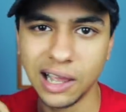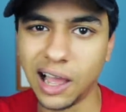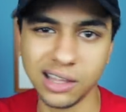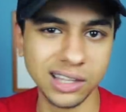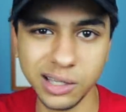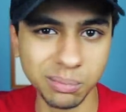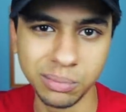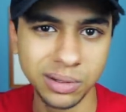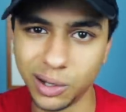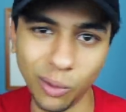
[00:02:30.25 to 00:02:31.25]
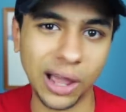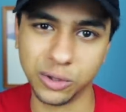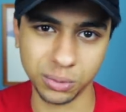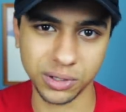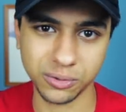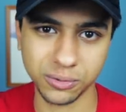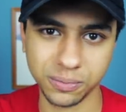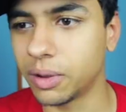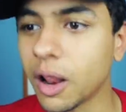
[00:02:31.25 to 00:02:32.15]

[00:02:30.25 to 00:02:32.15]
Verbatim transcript: عظيم لوحده برضه